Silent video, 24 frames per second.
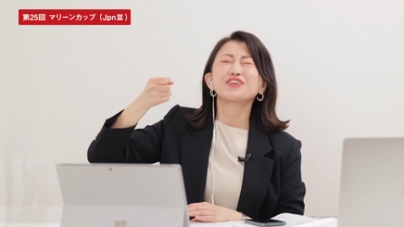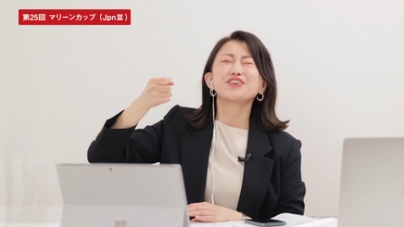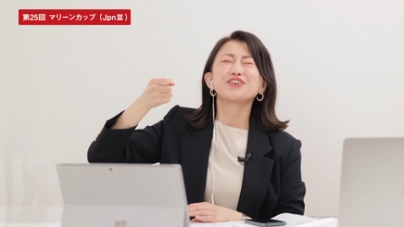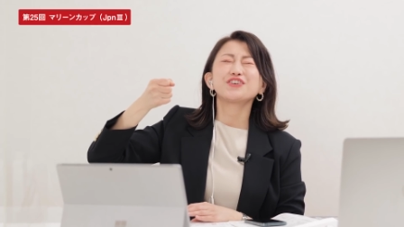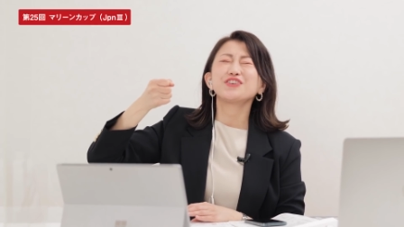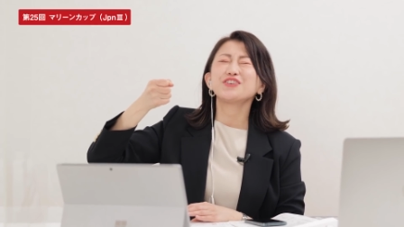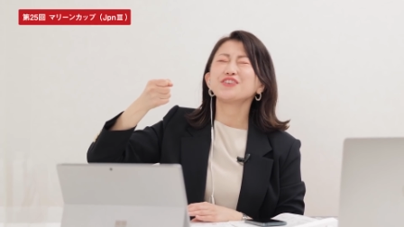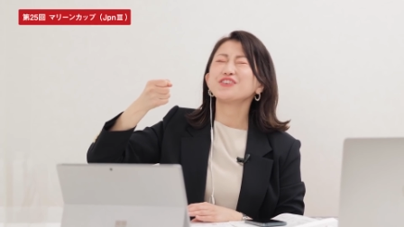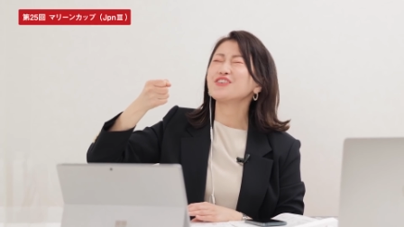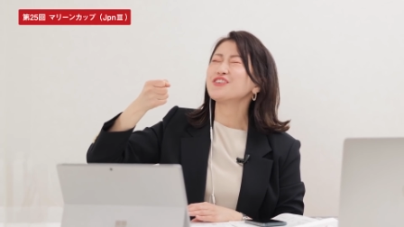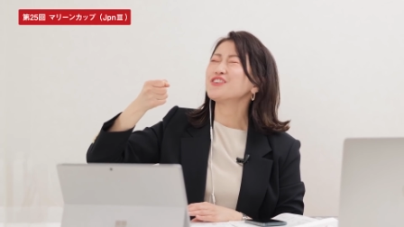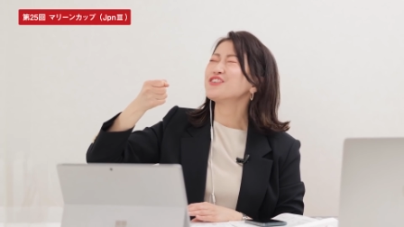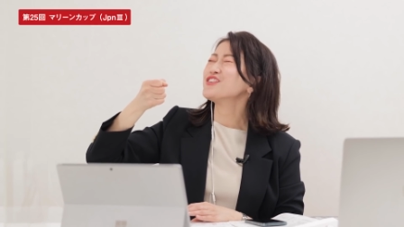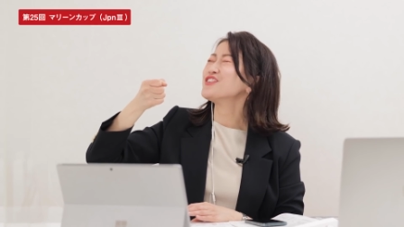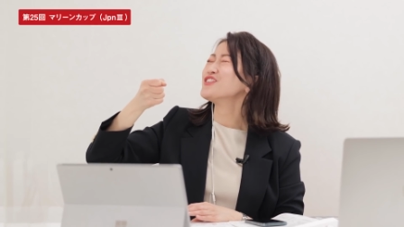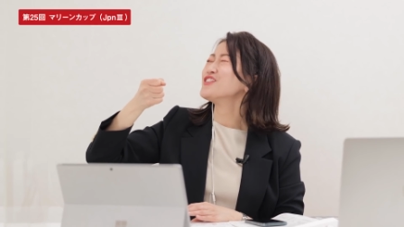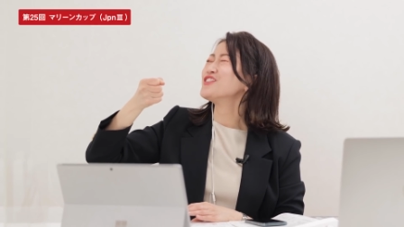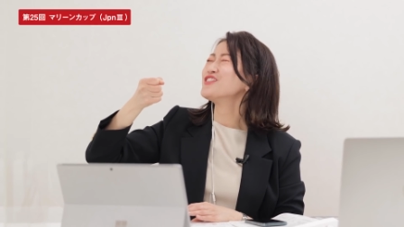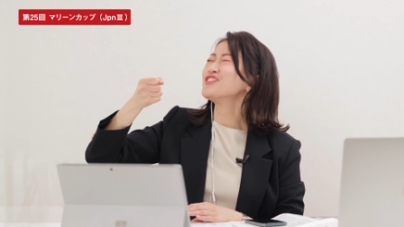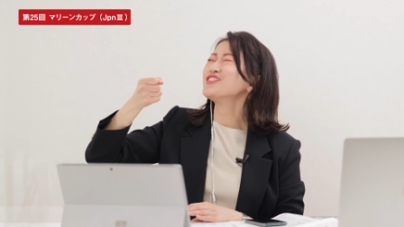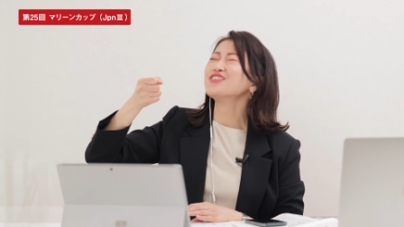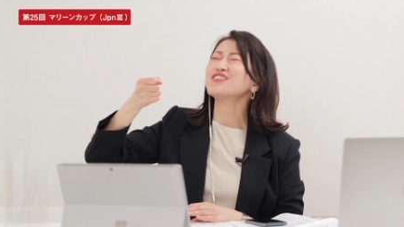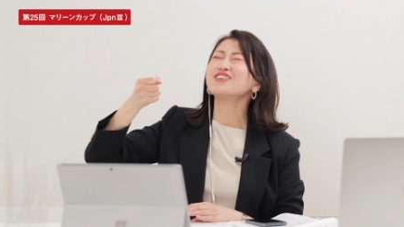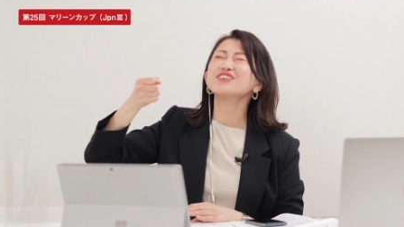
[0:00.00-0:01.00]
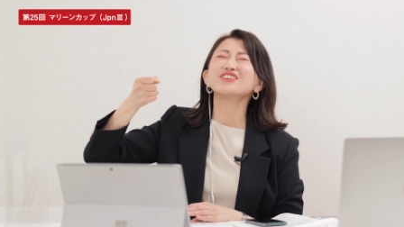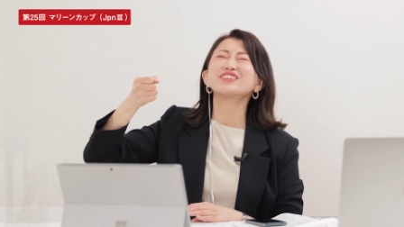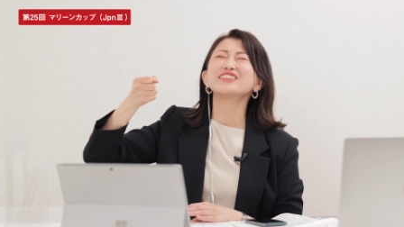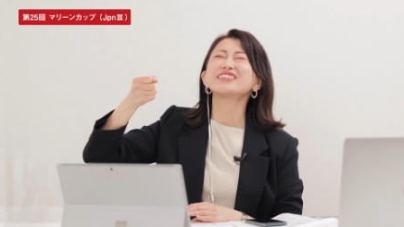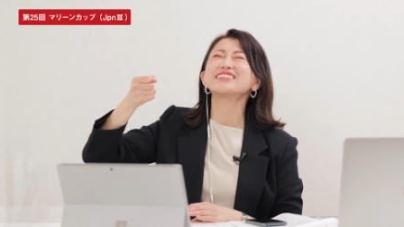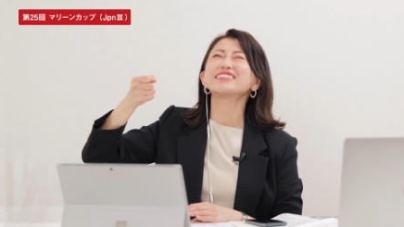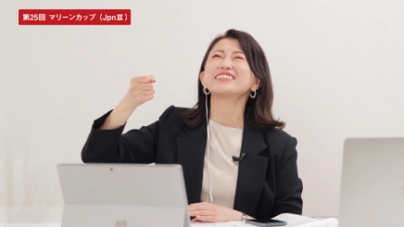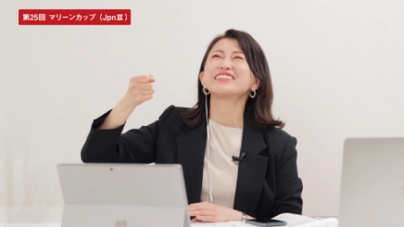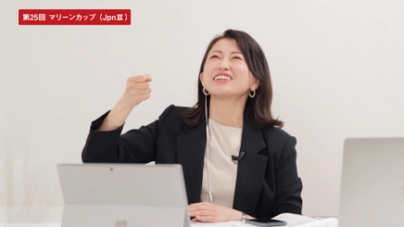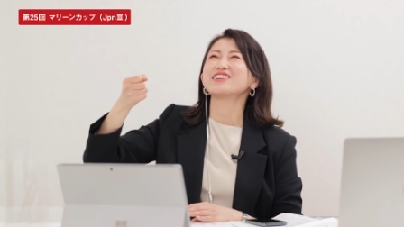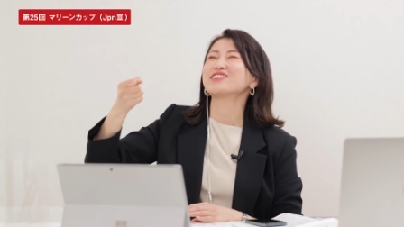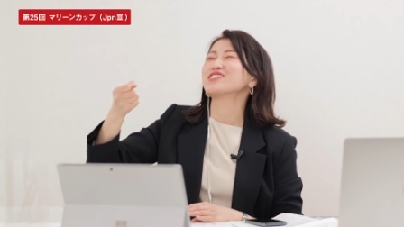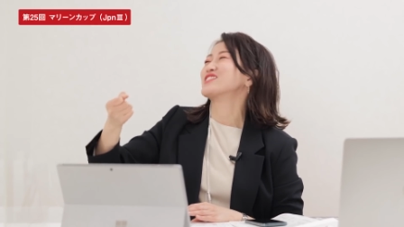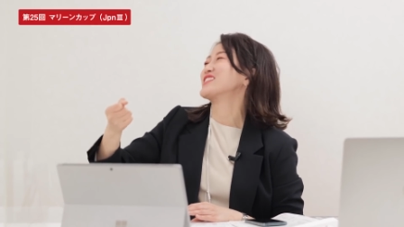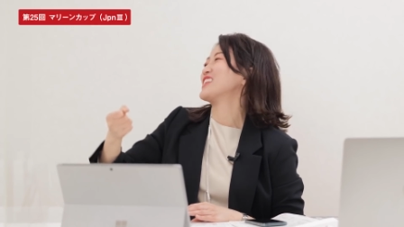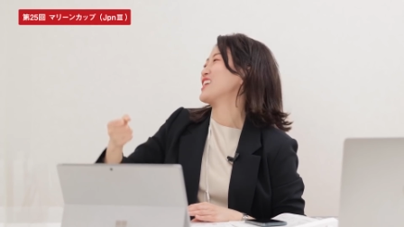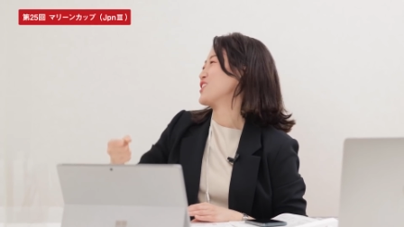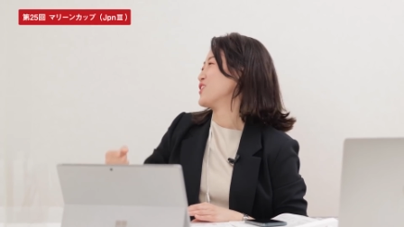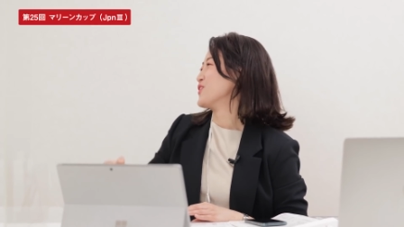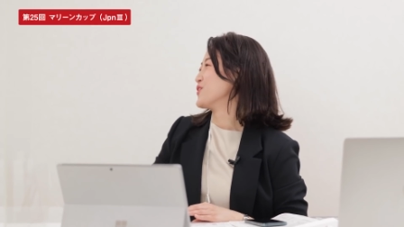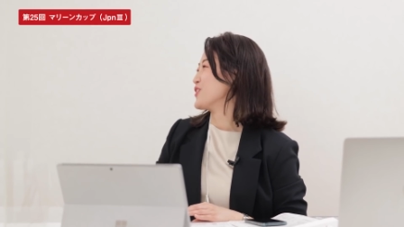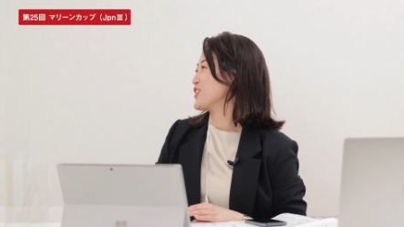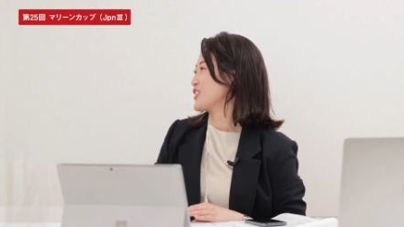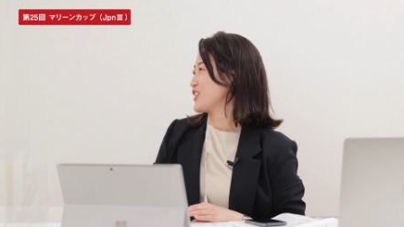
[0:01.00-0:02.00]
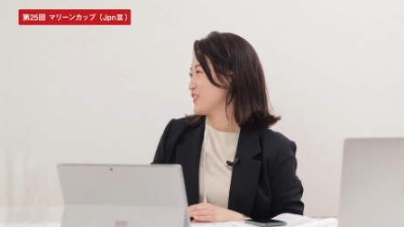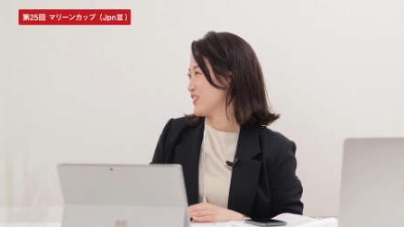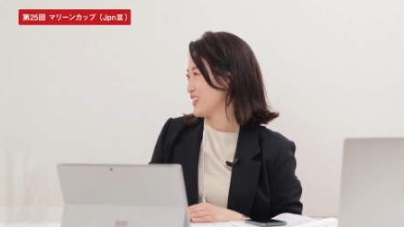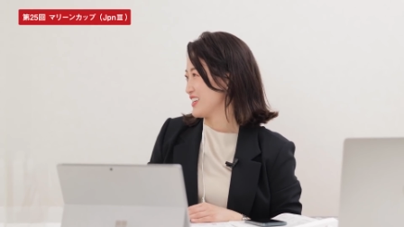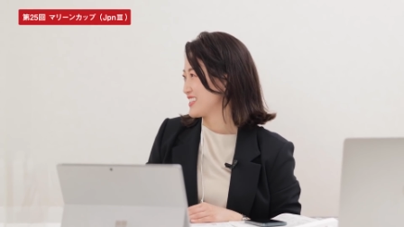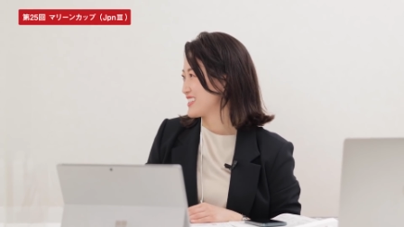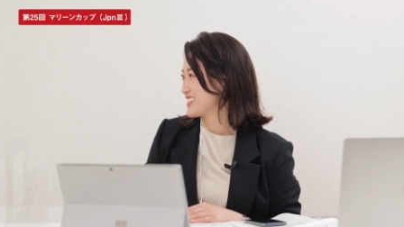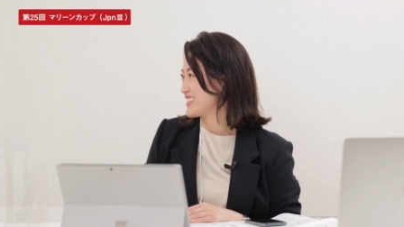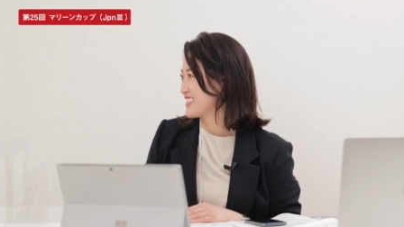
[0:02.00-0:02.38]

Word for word: クーって言ったの覚えてま